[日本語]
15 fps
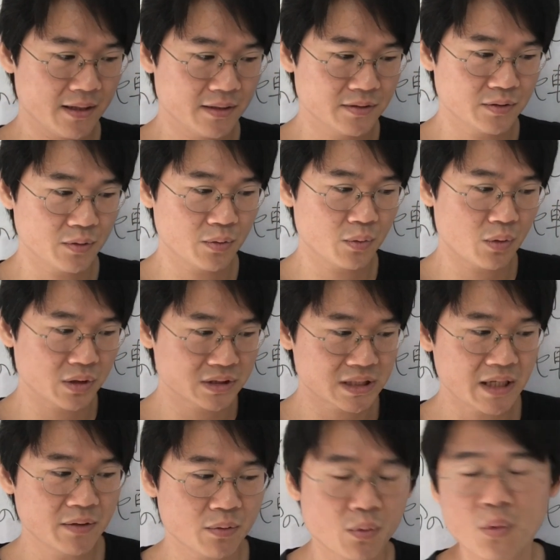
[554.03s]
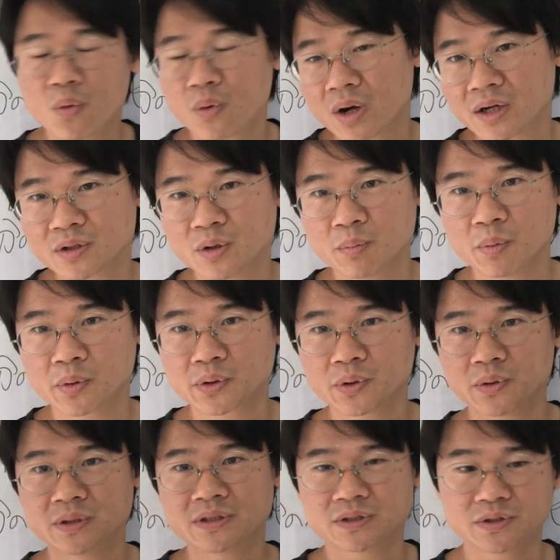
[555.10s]
その試験の合格を目
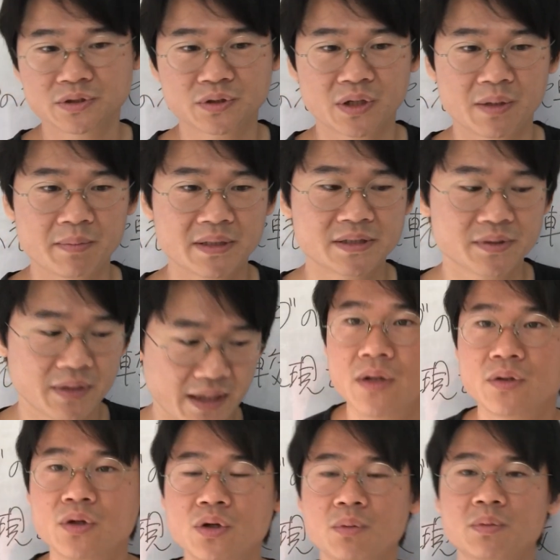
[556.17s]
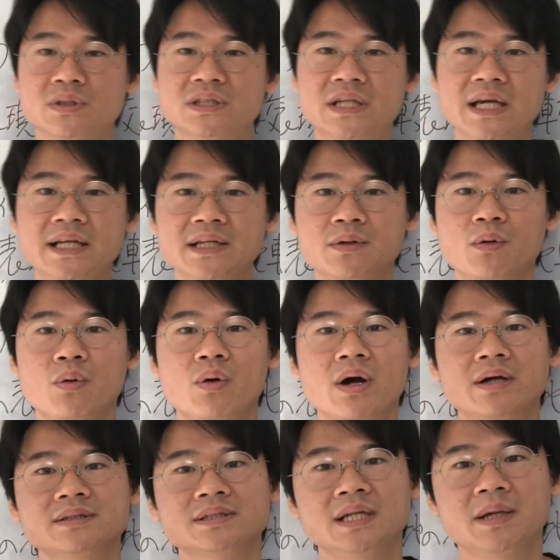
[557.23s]
標にする人がいますよね。というのも試験に合
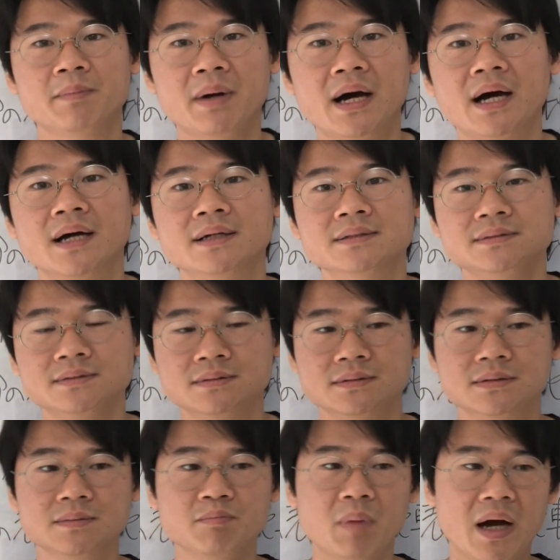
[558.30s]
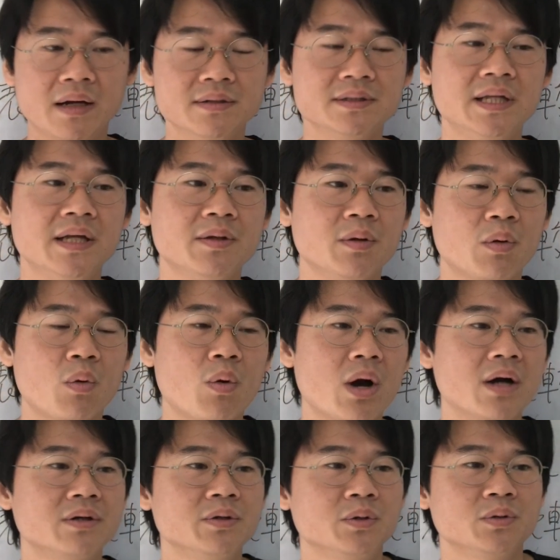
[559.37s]
格すれば、ある程度の語
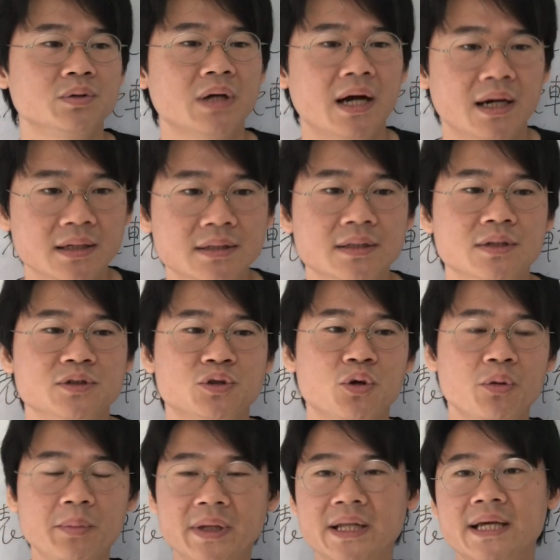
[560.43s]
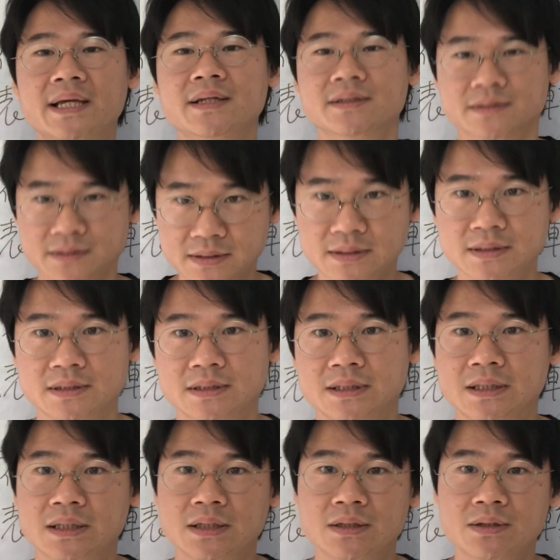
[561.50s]
学力が証明できる
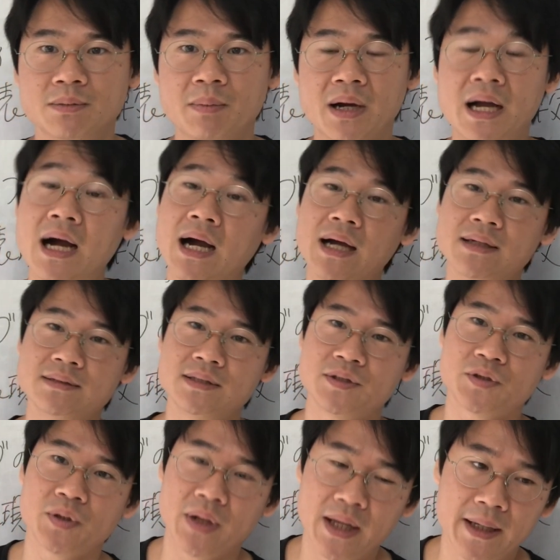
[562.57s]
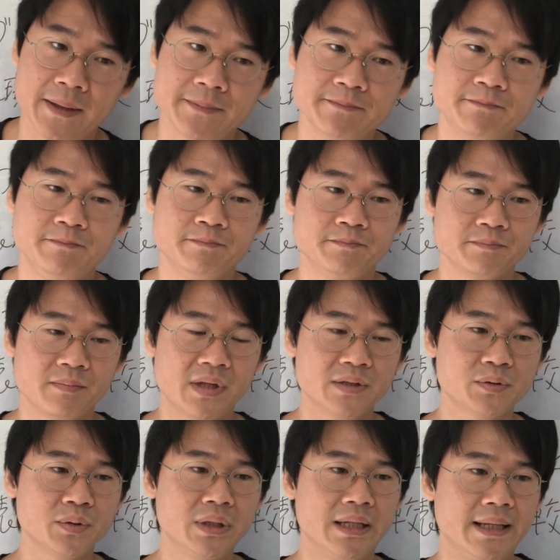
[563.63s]
と、まあ、考えるんでしょうね。で、
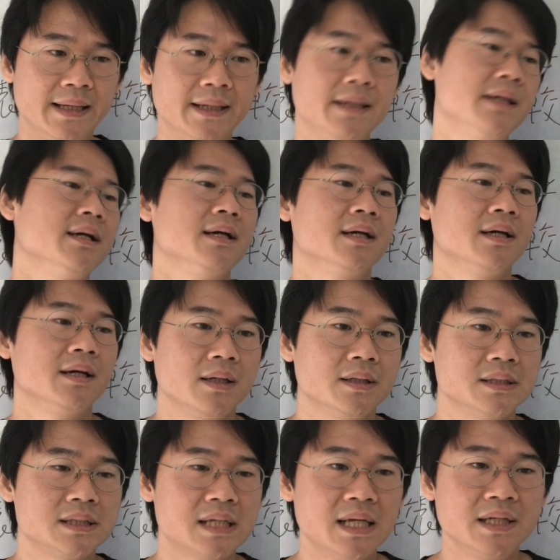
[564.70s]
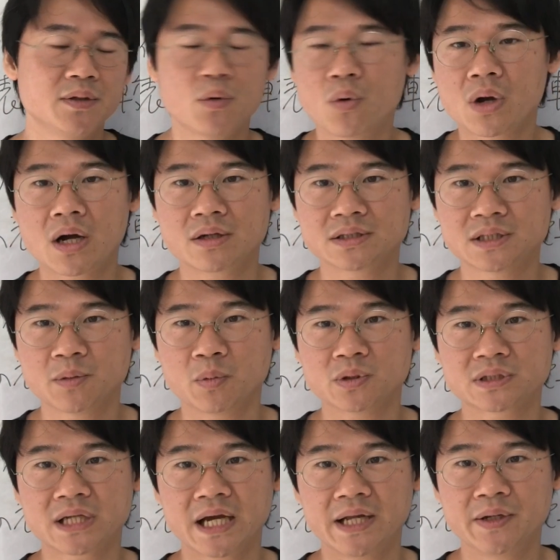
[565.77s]
それで試験に合格しても
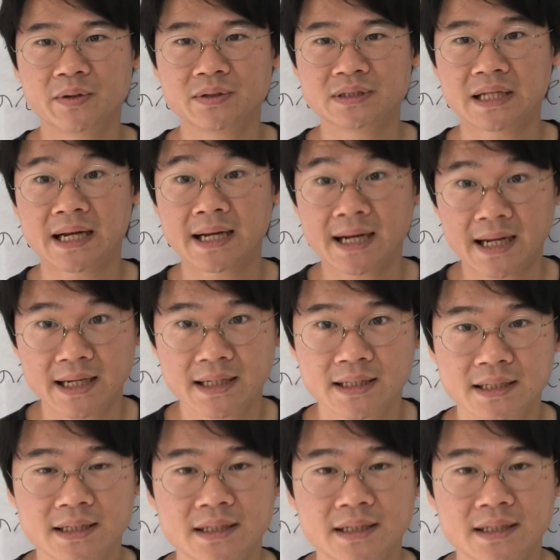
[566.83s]
使えるようにならない